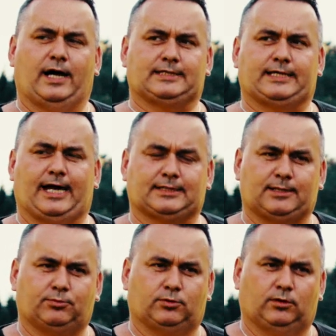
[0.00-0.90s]
akcję
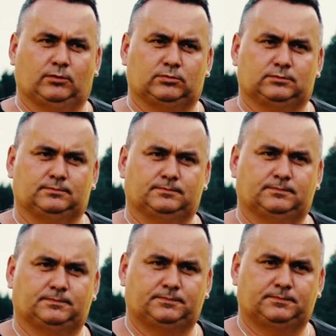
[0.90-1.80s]
akceptują.
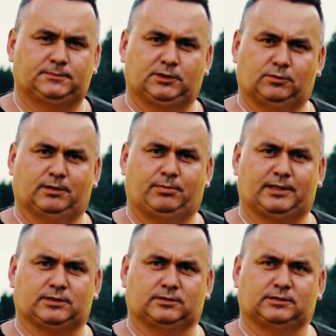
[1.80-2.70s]
Dziękuję
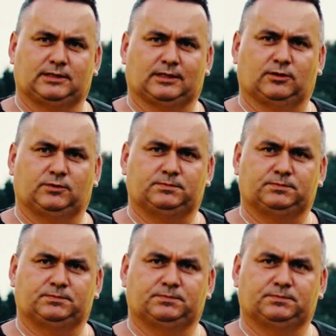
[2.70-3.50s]
bardzo za to.